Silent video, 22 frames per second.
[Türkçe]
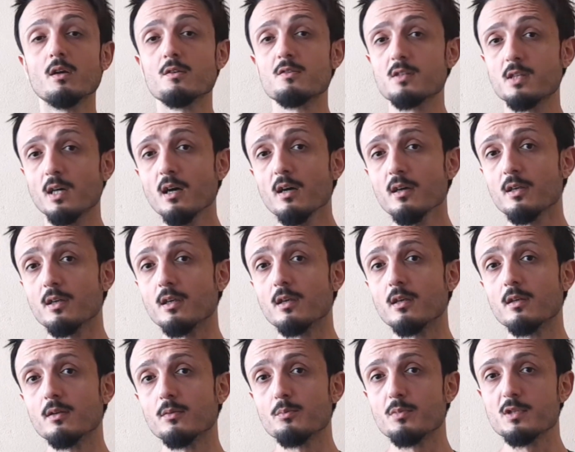Sahi
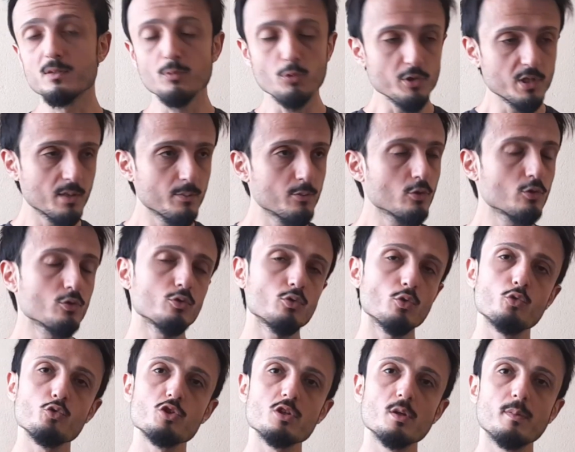biz bu
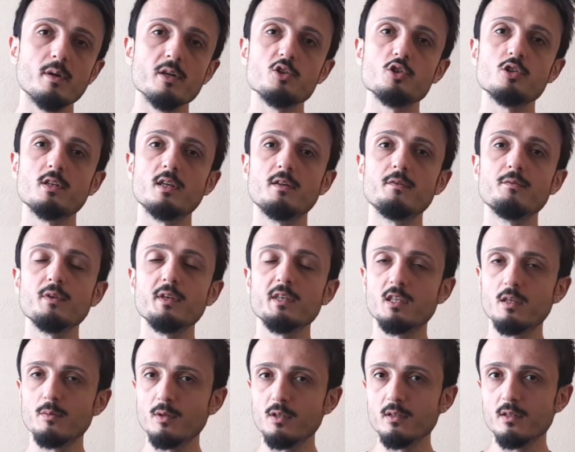2019'da başlayan ve
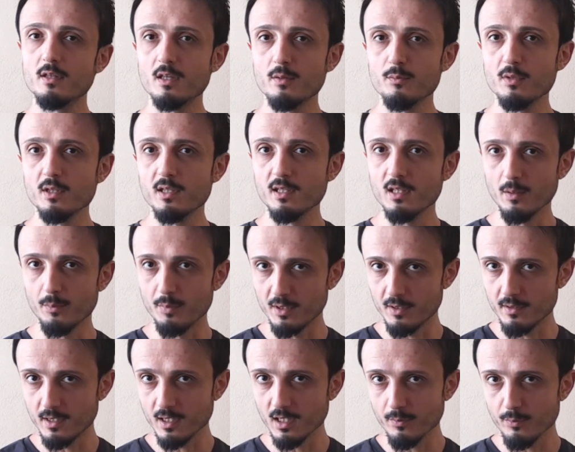2022'de
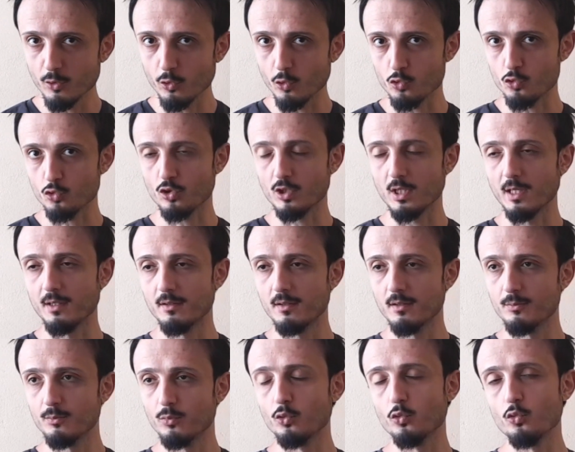bitti gibi
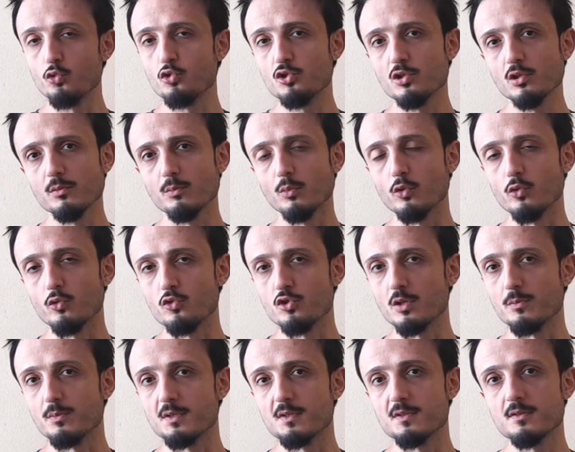gözüken bu 3 yıl
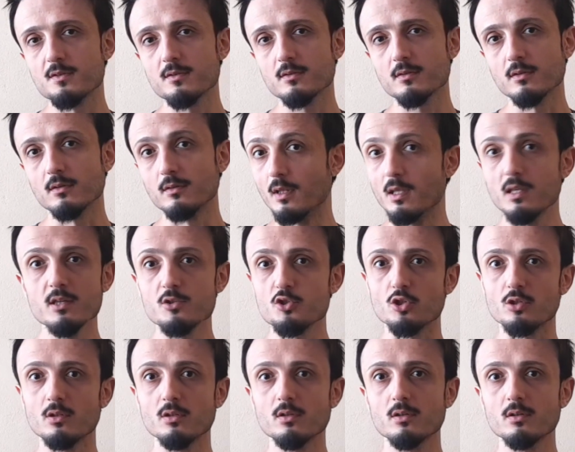boyunca biz ne
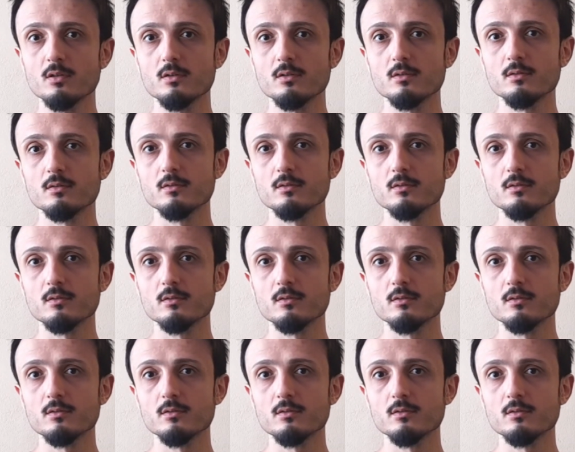yaşadık?